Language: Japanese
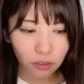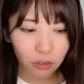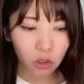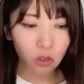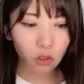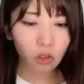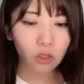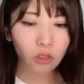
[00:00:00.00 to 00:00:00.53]

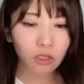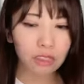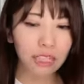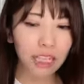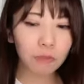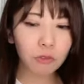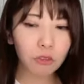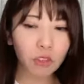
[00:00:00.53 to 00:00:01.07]
その
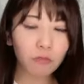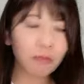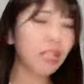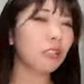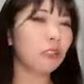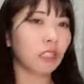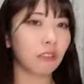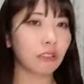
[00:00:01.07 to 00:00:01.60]
ライブの
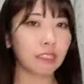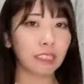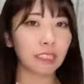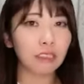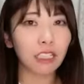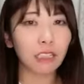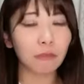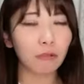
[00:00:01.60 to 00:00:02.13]
前の日は
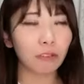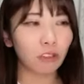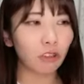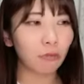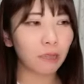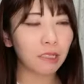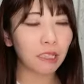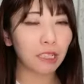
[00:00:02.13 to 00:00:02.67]
絶対飲
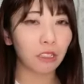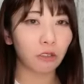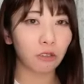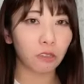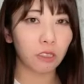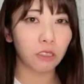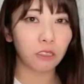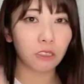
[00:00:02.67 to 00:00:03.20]
まない
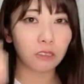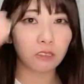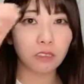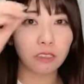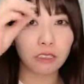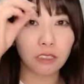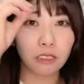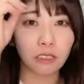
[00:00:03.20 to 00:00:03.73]
ようにして
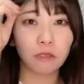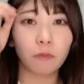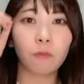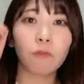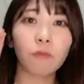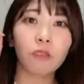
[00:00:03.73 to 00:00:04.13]
るし